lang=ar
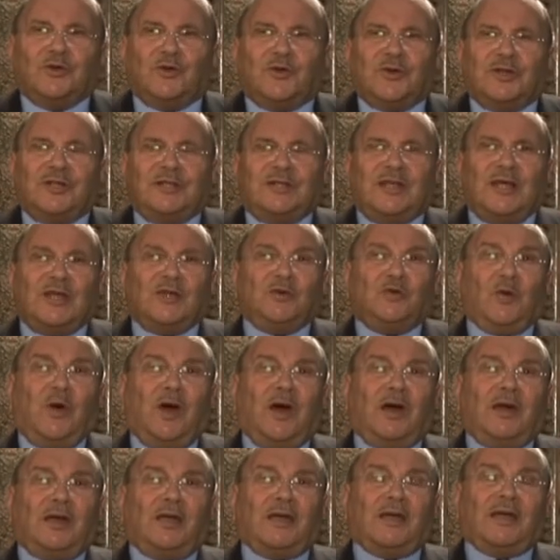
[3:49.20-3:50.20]
يريد أن
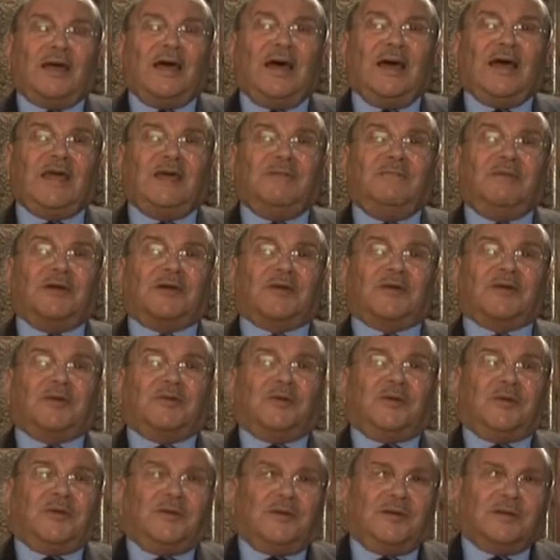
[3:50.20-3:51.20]
يحقق أكبر
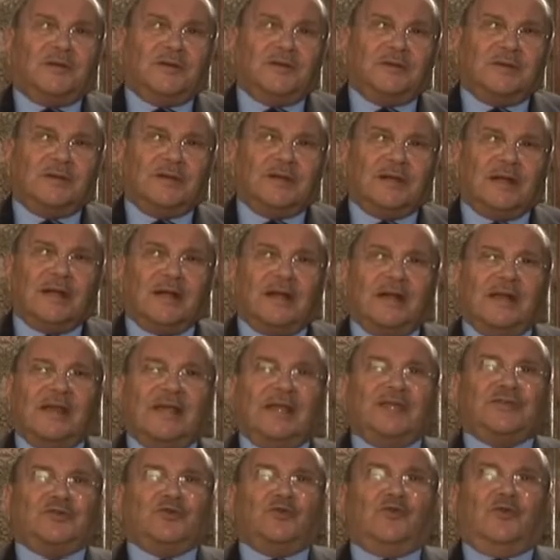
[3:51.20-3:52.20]
ربح
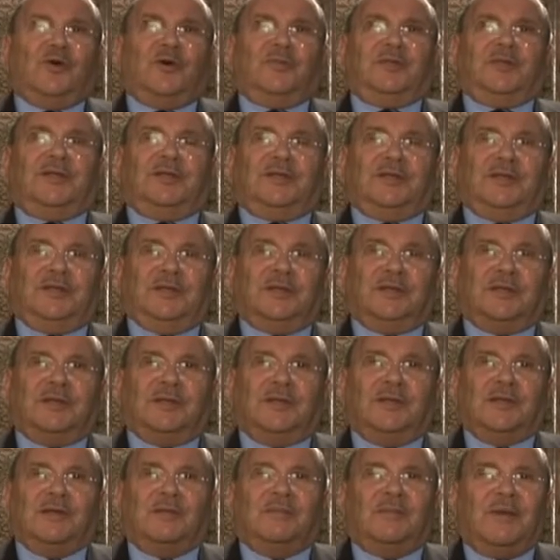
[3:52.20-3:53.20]
ليزهو به
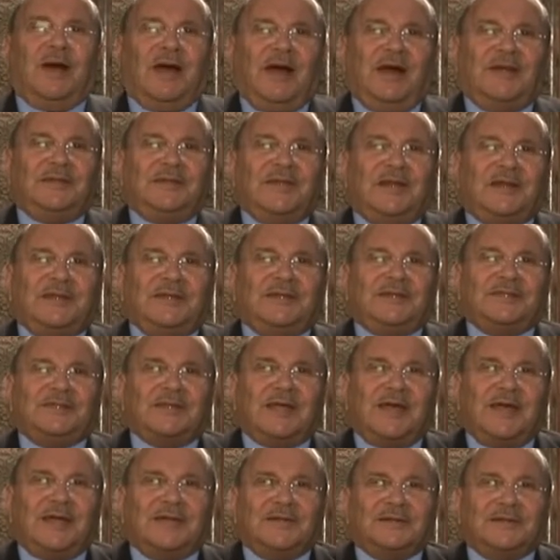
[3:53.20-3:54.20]
مع أن
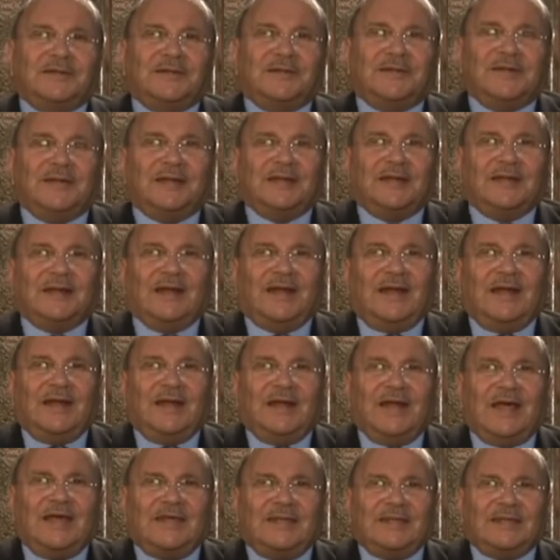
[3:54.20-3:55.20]
الإنسان
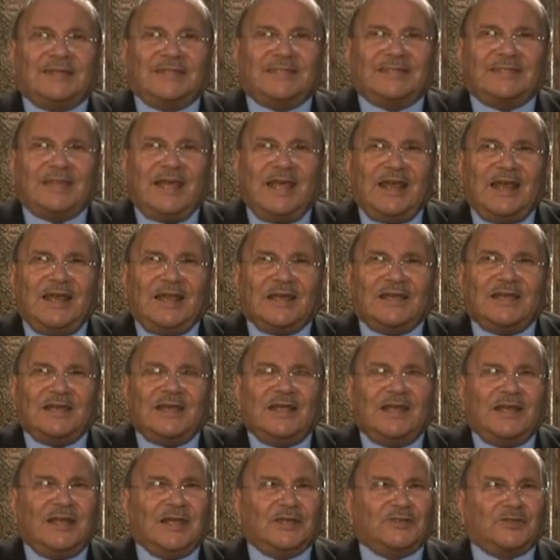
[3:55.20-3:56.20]
لا يستهلك
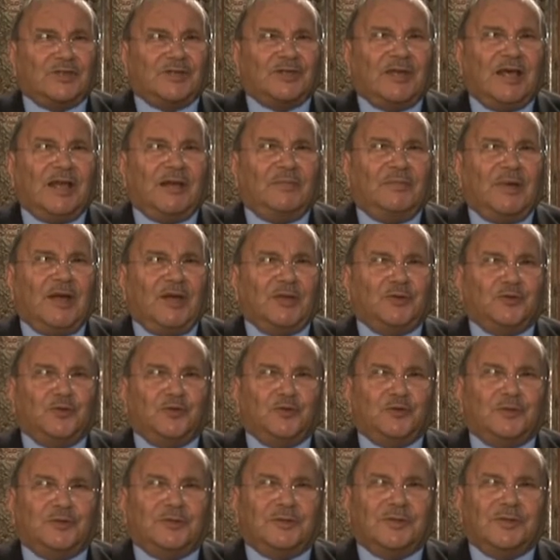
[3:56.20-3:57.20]
إلا الشيء
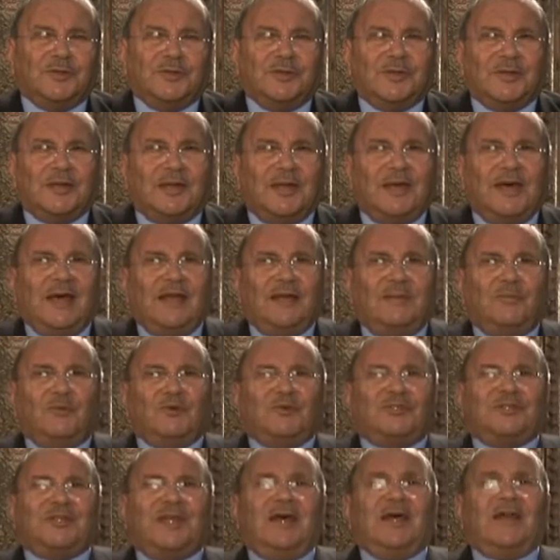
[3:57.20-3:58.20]
المحدود
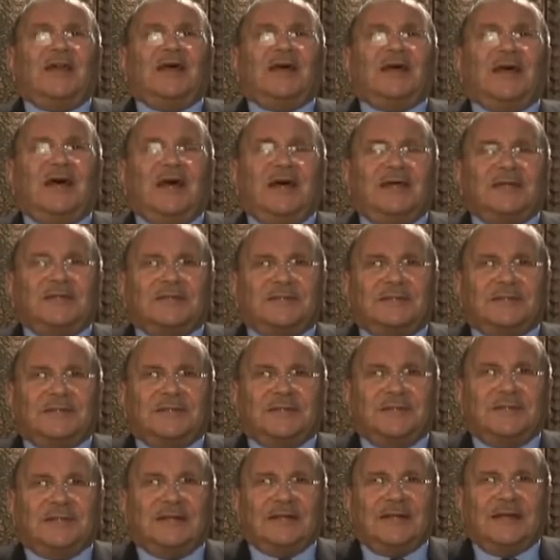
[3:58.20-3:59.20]
المستهلكات
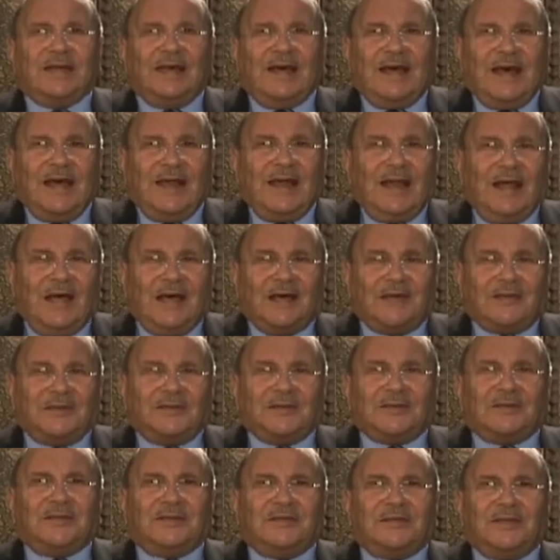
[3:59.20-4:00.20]

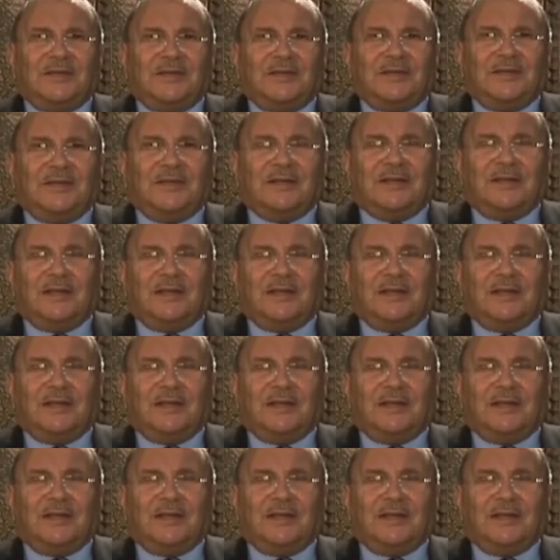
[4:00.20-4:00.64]
الحقيقية